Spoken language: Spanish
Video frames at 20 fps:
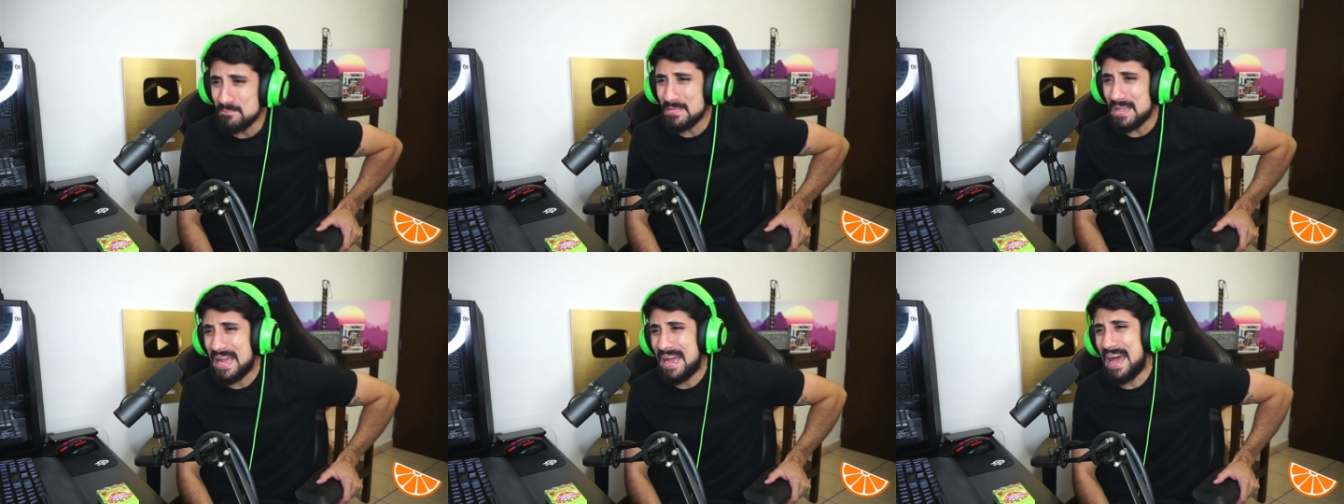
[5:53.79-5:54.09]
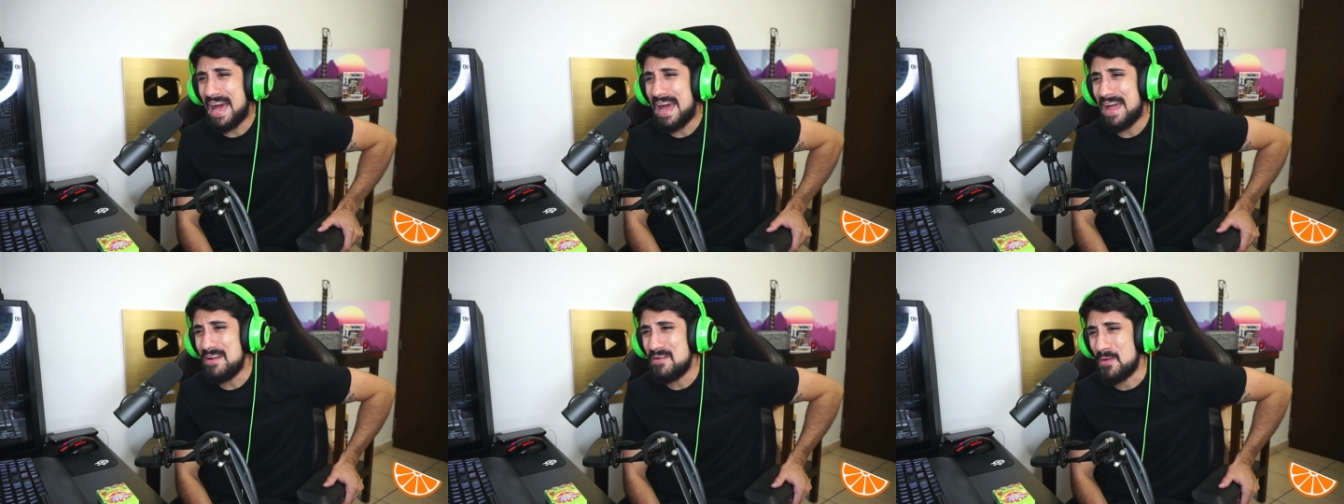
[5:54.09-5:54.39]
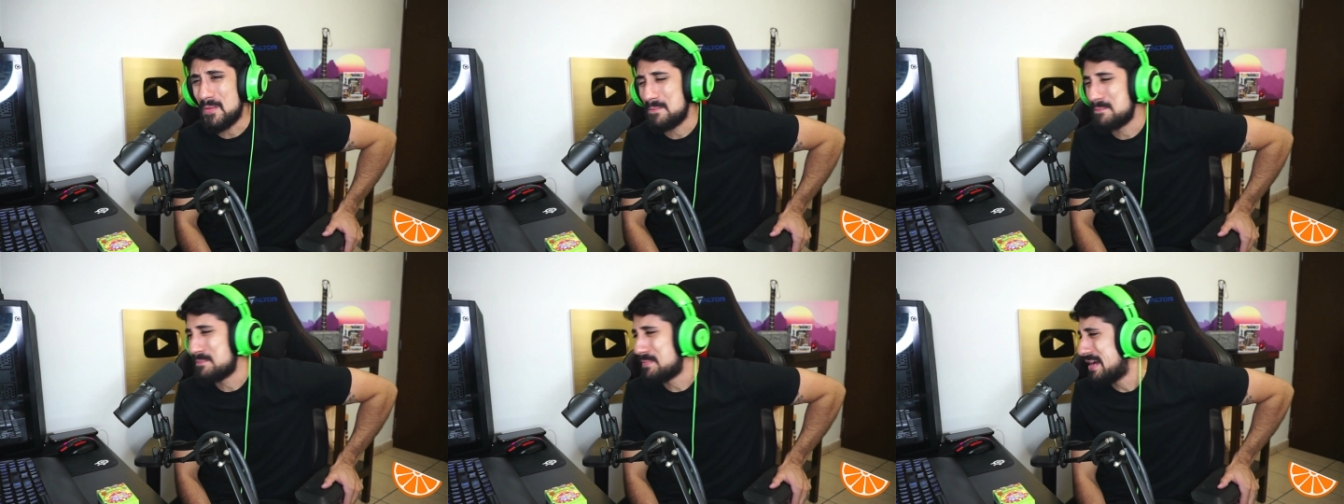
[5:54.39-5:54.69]
¡Ah, no
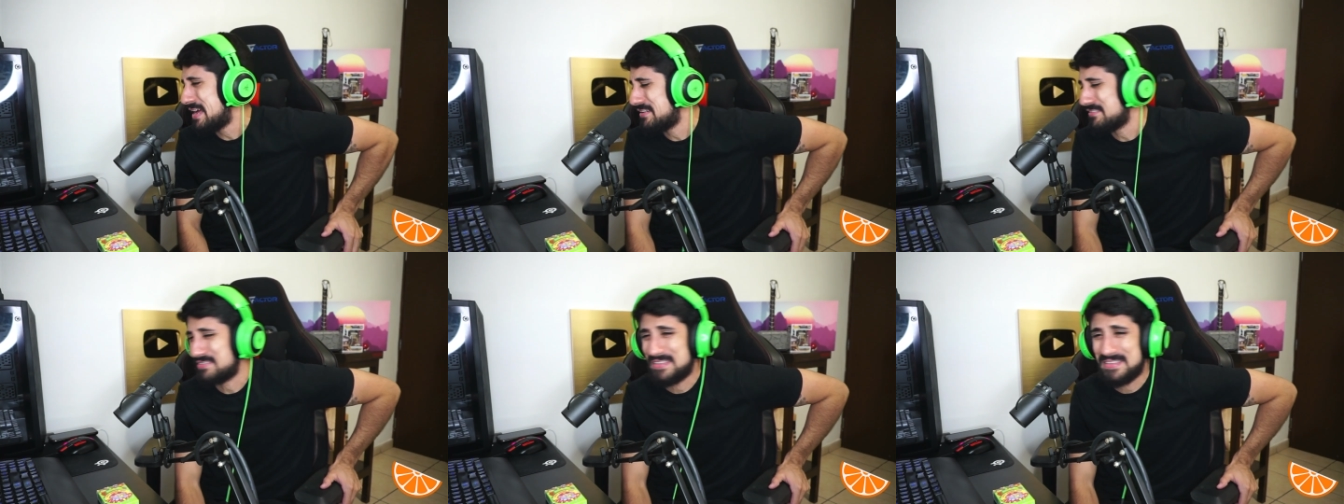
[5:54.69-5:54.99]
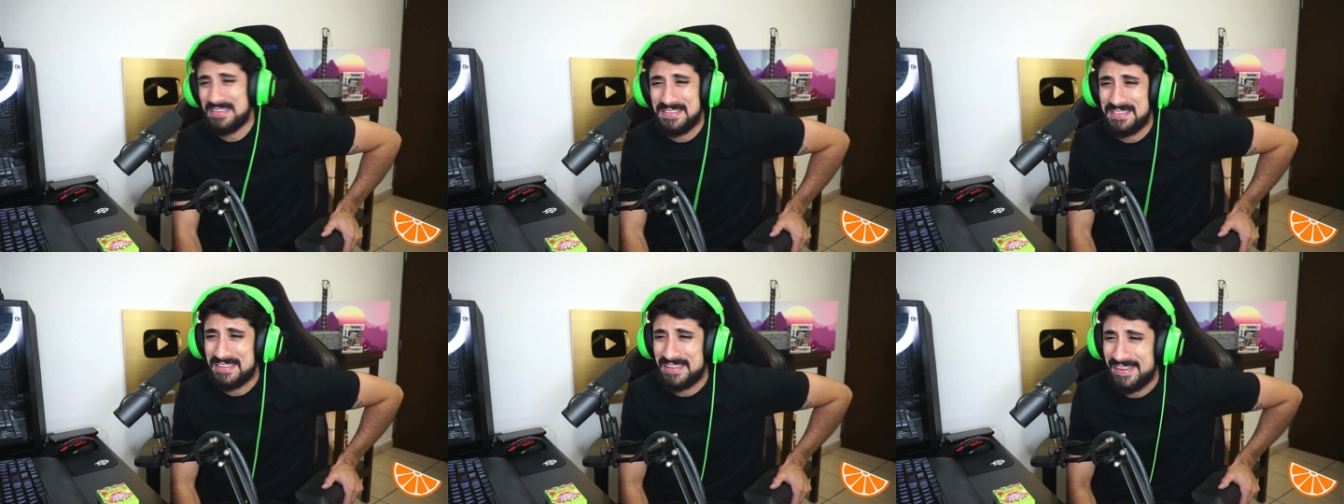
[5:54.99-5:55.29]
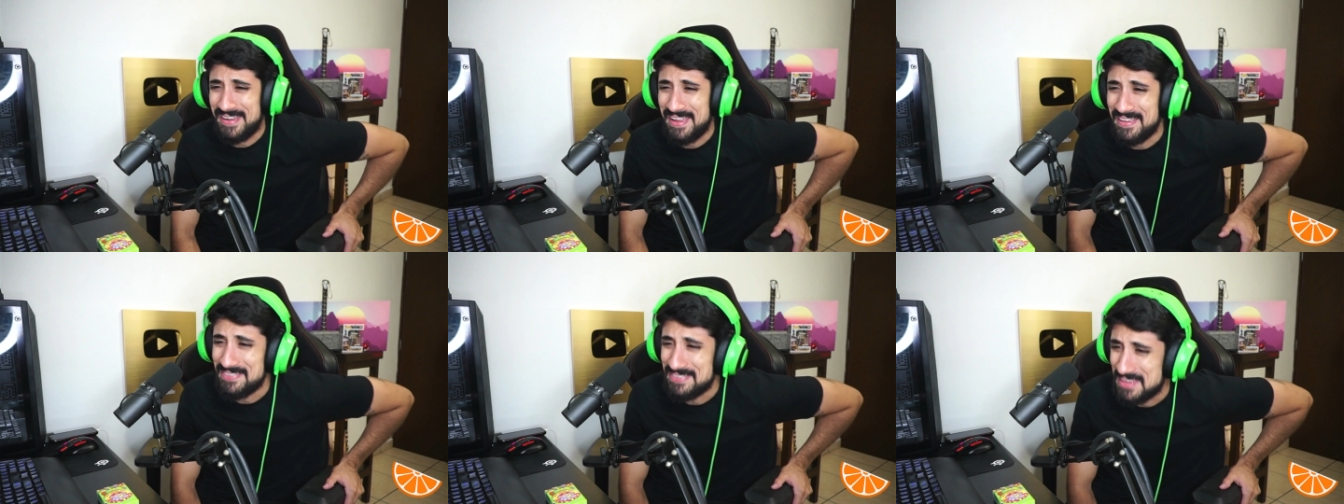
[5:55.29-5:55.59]
ma
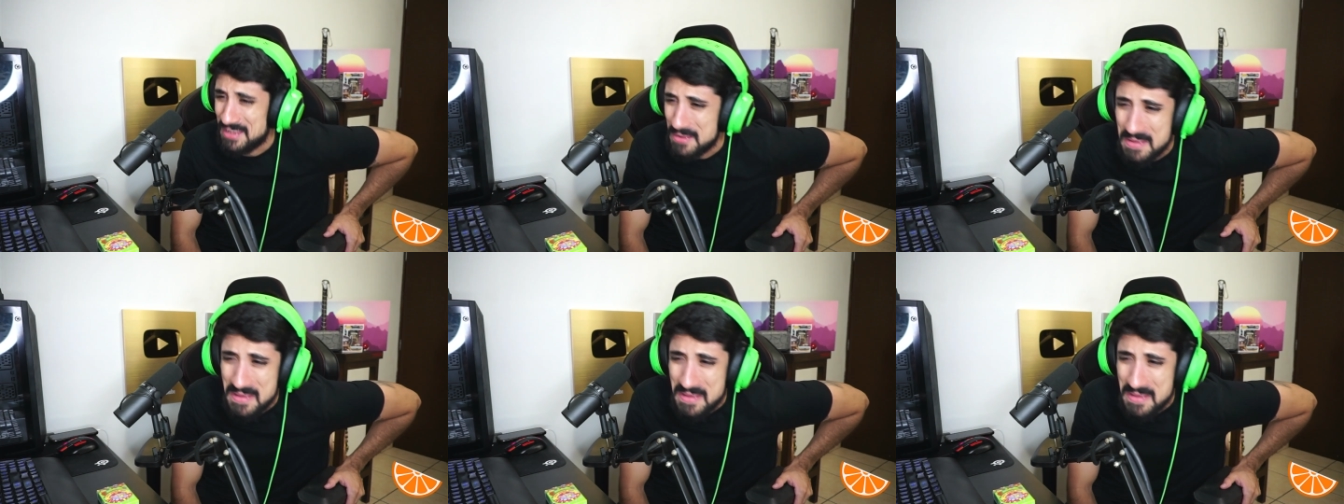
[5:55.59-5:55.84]
Gente.